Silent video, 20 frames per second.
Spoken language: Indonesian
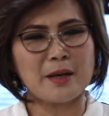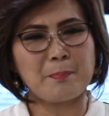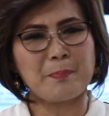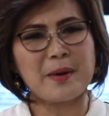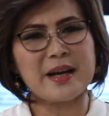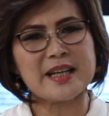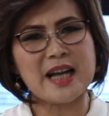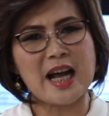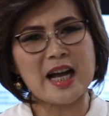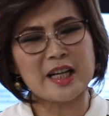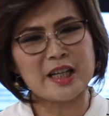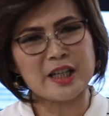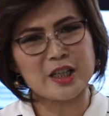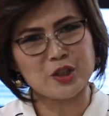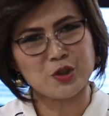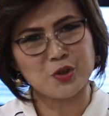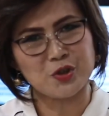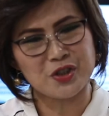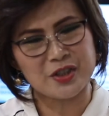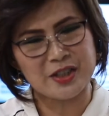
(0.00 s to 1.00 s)
kepada
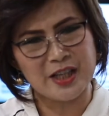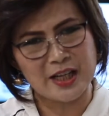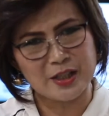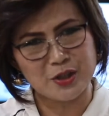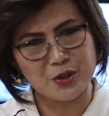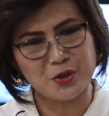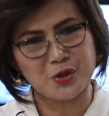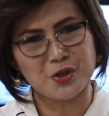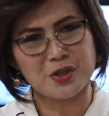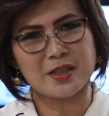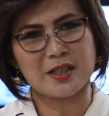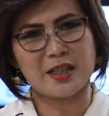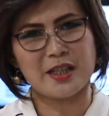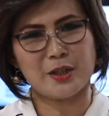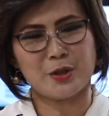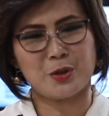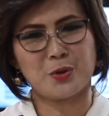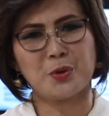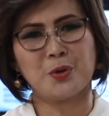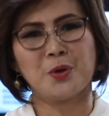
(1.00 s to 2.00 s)
Kristus Yesus
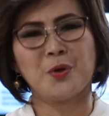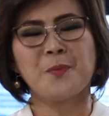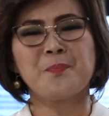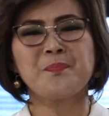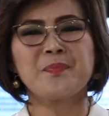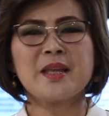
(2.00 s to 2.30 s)
itu.